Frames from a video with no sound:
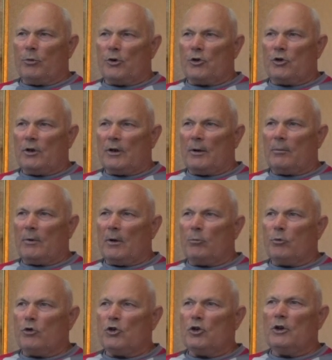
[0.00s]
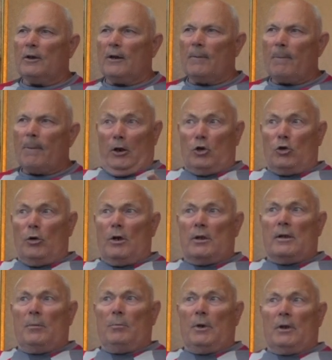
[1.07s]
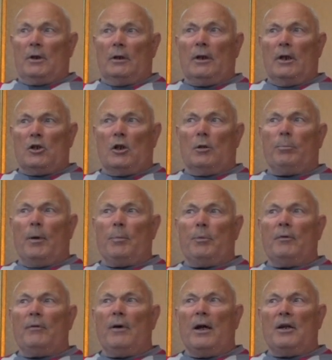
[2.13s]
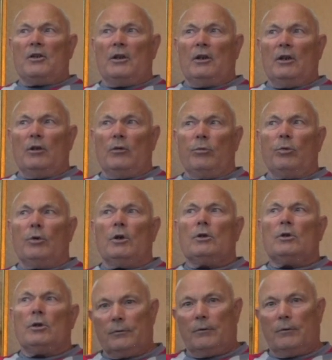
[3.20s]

прочее, там капучино. И что я заметил? Начал попивать, и вот